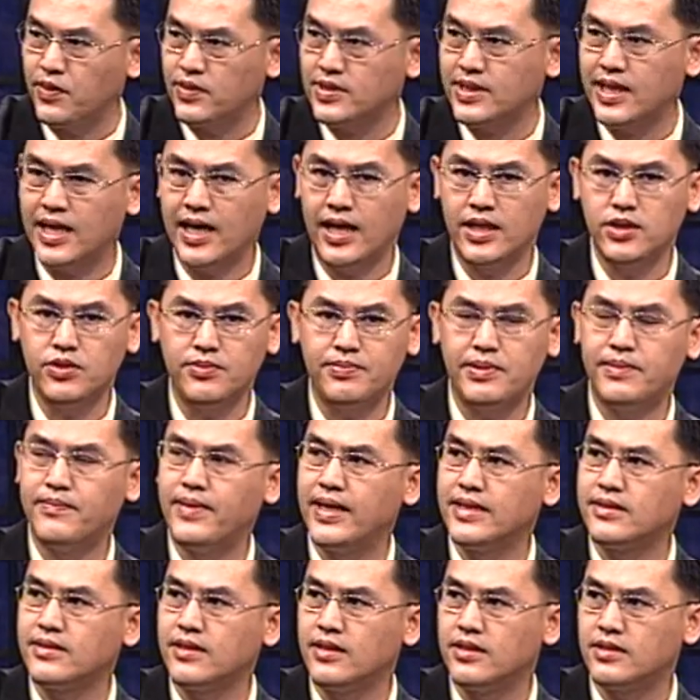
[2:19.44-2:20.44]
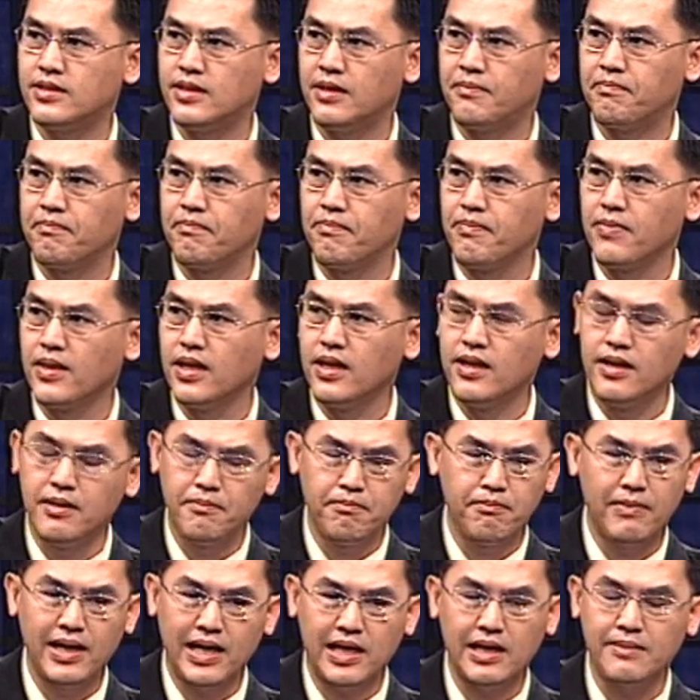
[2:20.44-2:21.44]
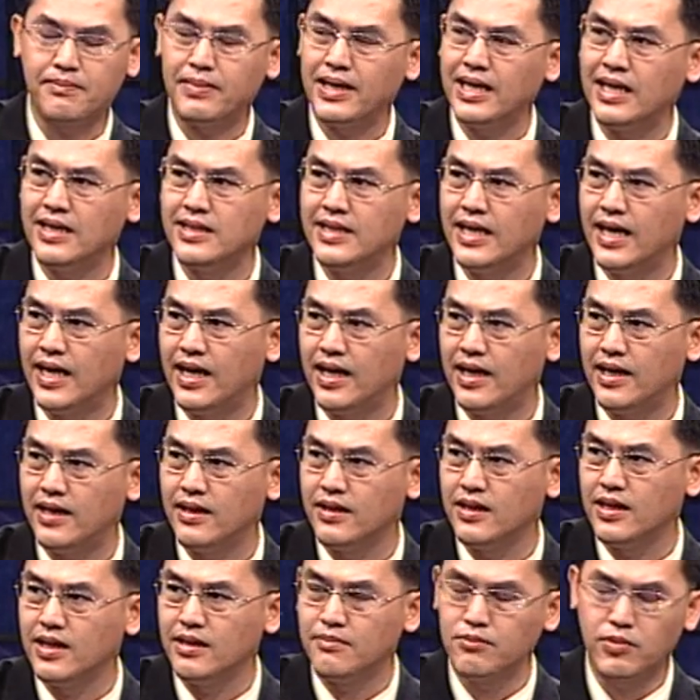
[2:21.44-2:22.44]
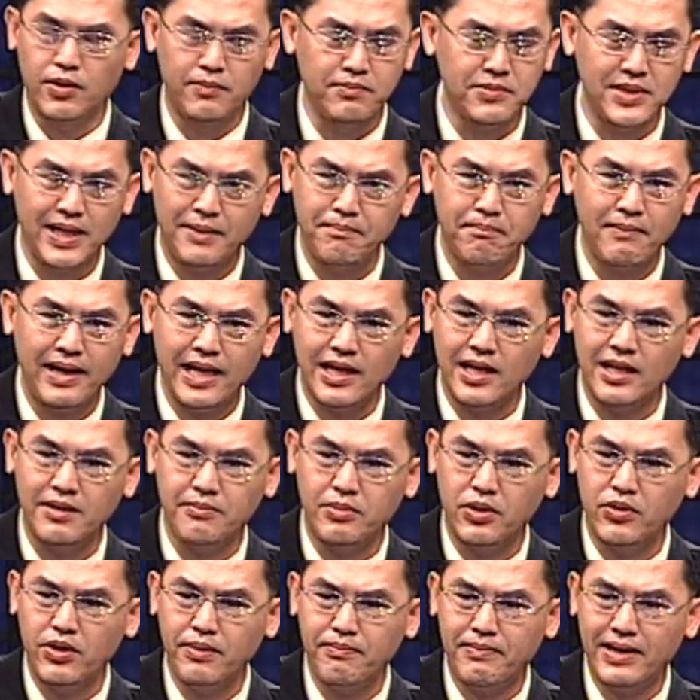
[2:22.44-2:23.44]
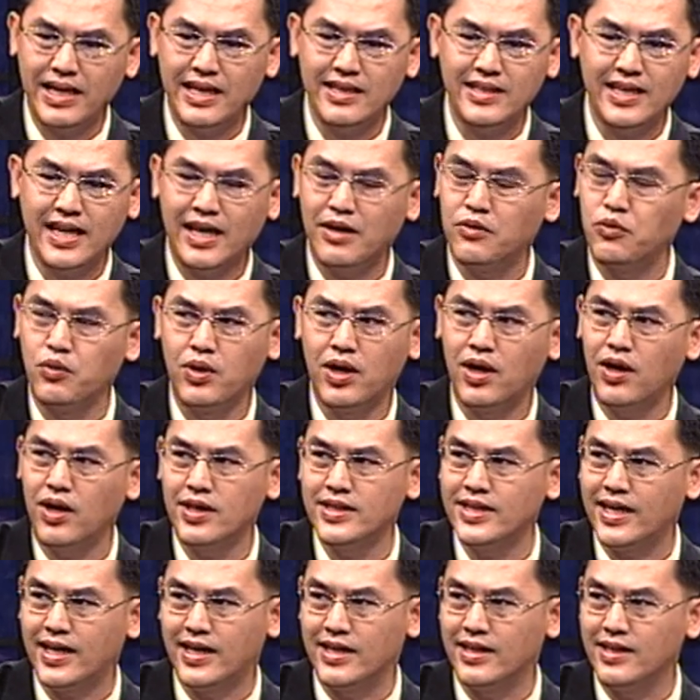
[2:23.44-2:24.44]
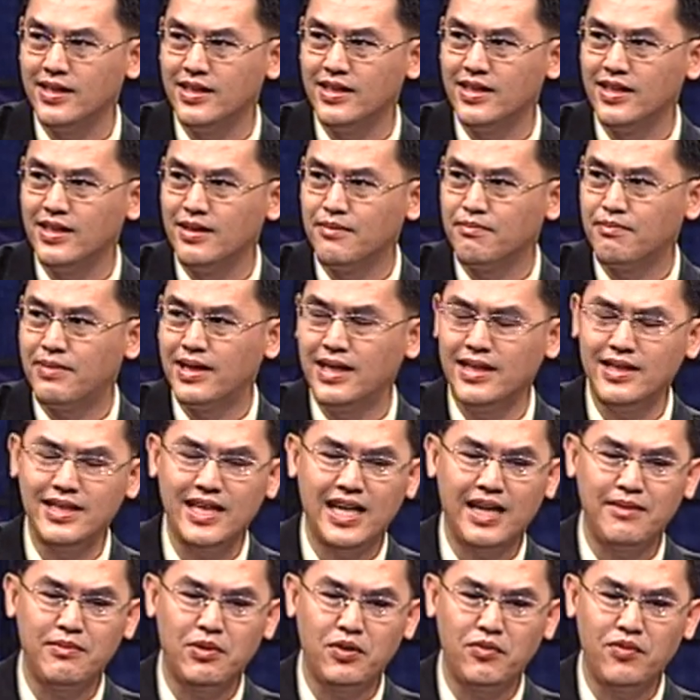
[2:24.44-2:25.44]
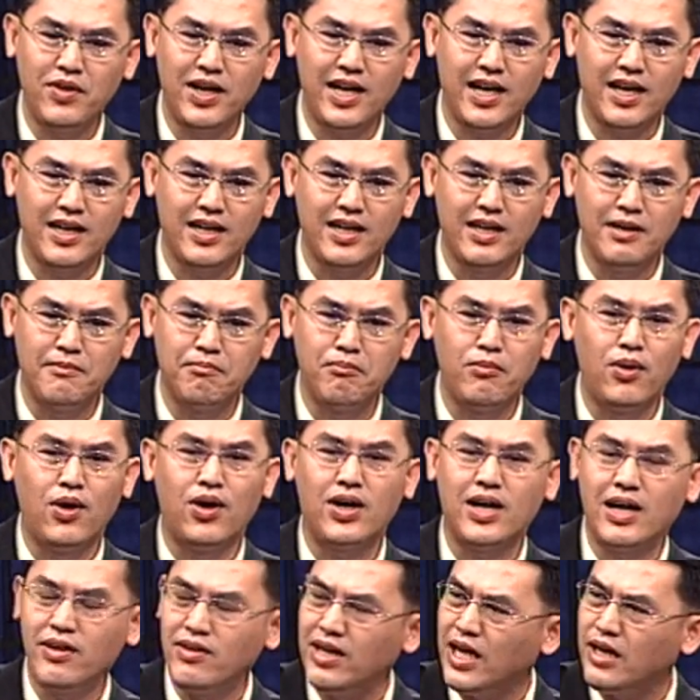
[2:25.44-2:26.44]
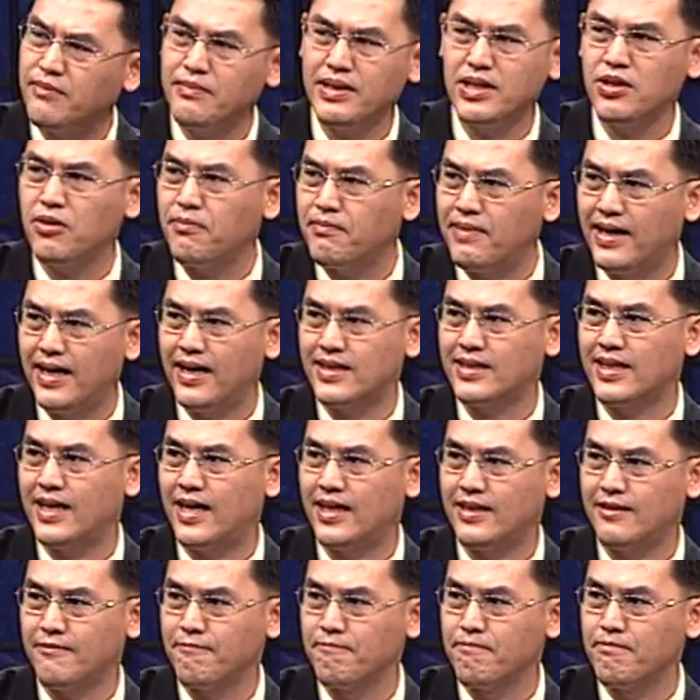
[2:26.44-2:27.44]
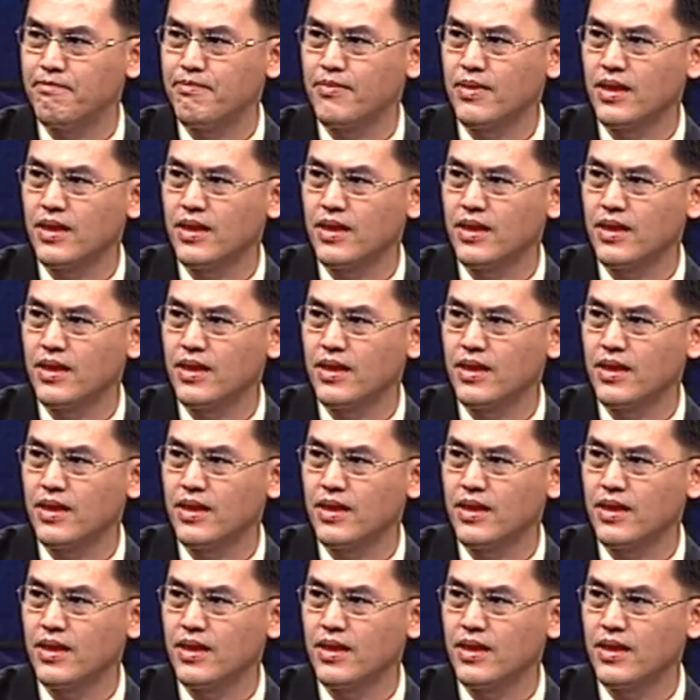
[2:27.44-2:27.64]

องศาอายุประมาณ 40 มากับภรรยา ผมจำแม่นเลยเพราะว่าภรรยาหัวเลาะใหญ่ภรรยาบอกว่าบอกเขาแล้วไม่ต้องผ่าตัดเป็นฝรั่